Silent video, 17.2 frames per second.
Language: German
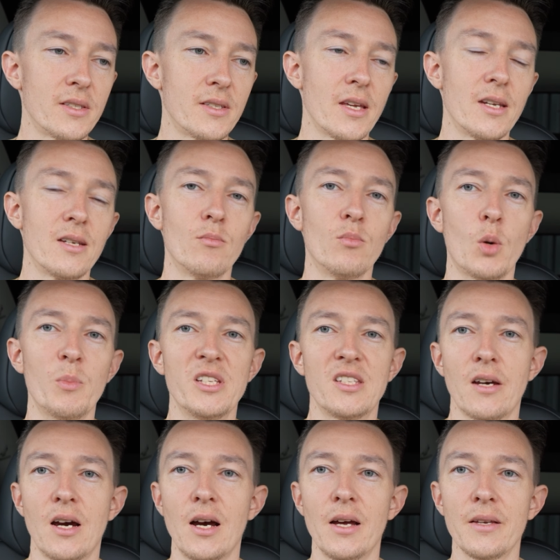denn
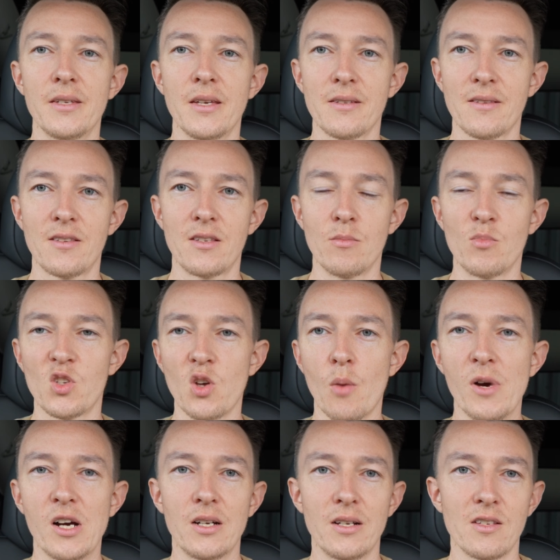momentan jetzt im
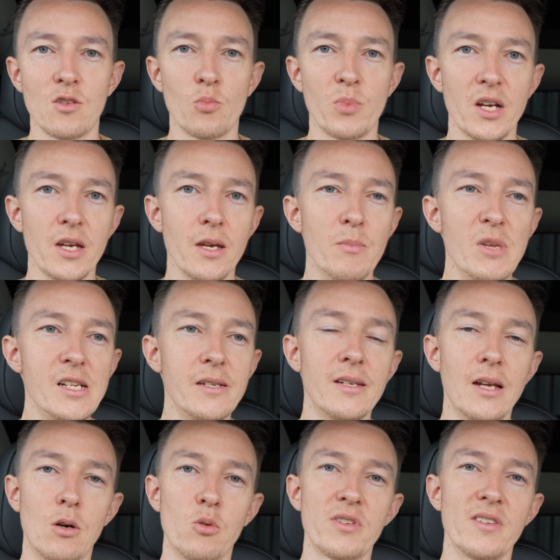Sommer, also bei
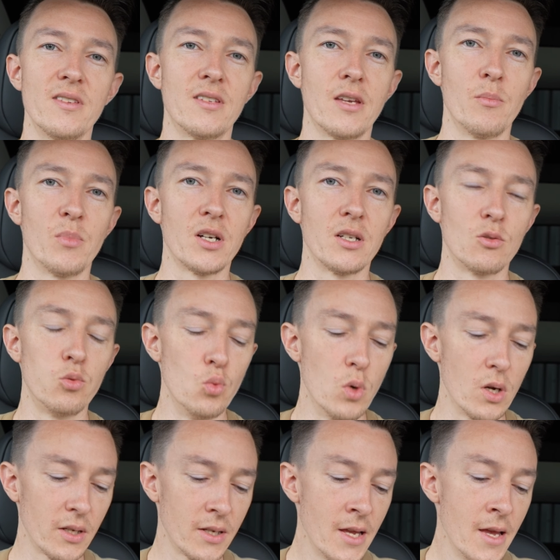milden
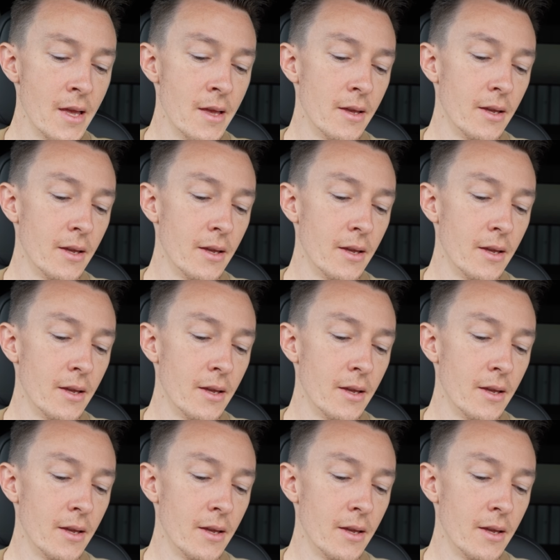Außentemperaturen,